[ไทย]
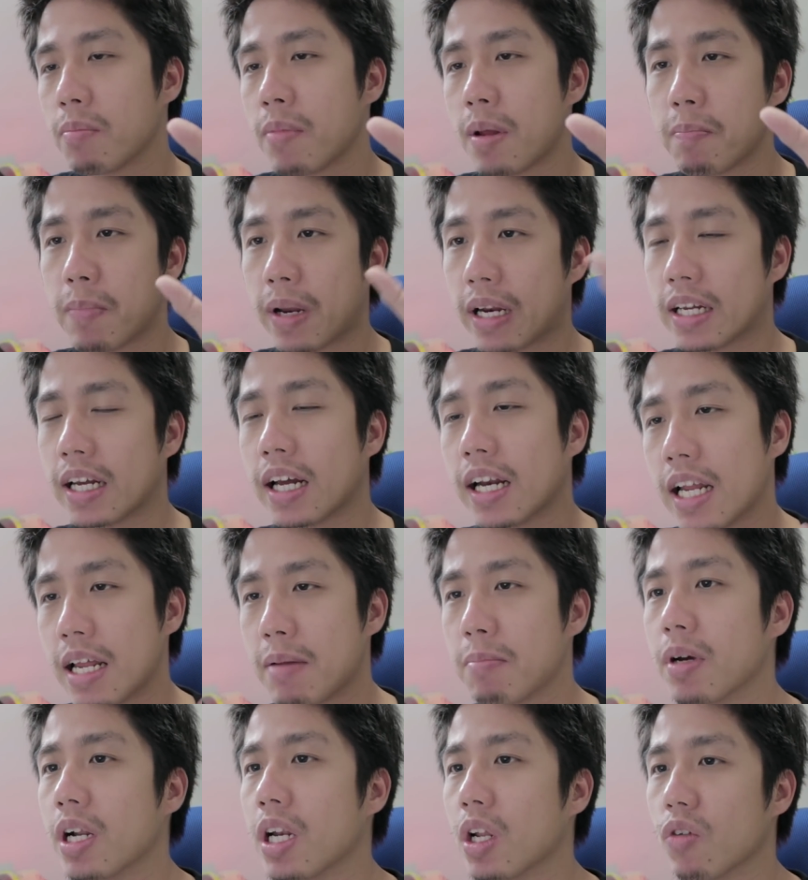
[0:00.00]
ที่มันเป็นเครื่อง
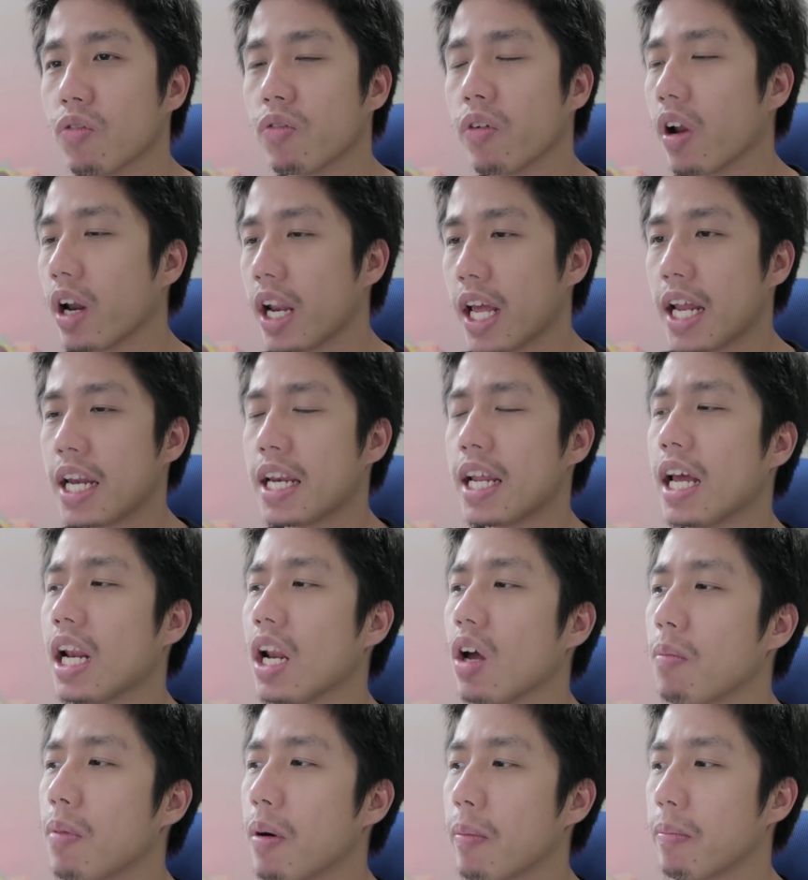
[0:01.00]
เล่น Meryl Forest เนี่ย
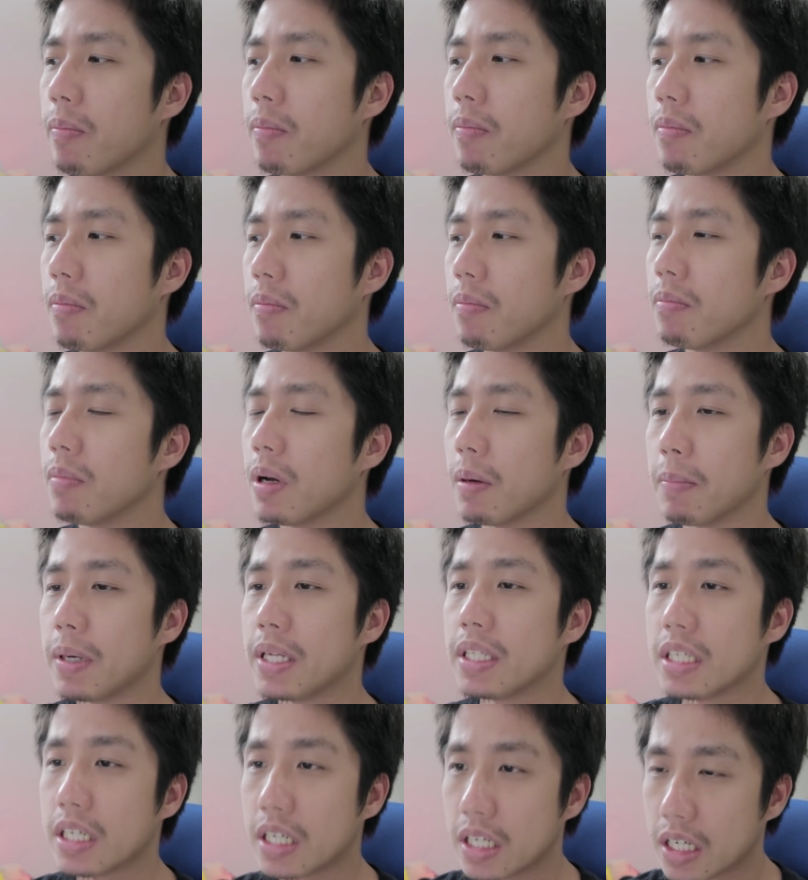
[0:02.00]
แล้วแบบเหมือนไป
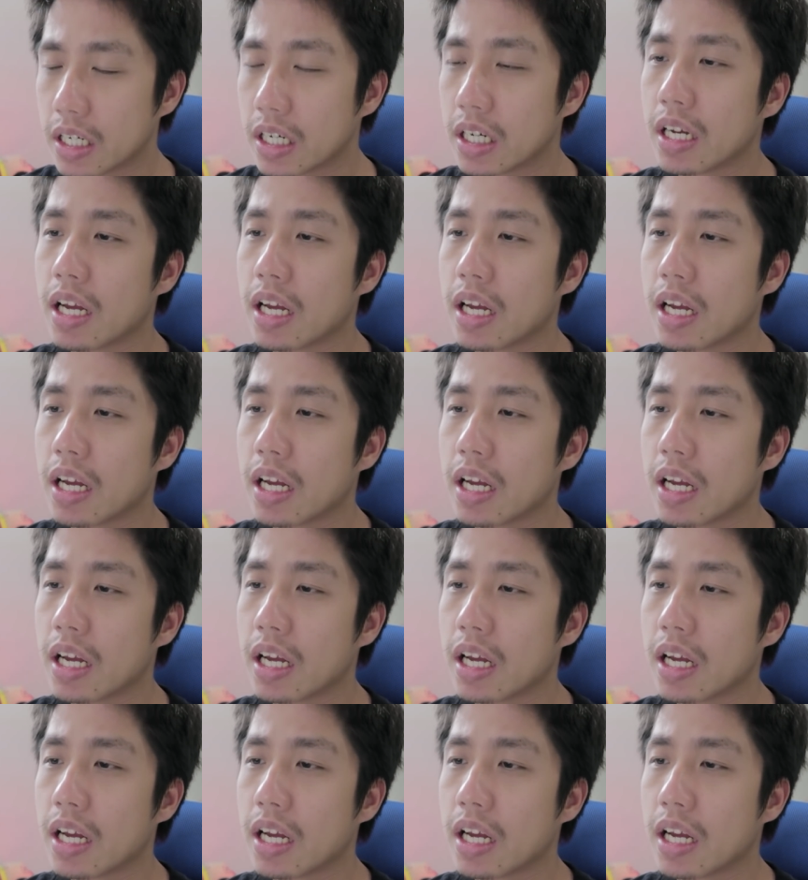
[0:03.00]
เจอ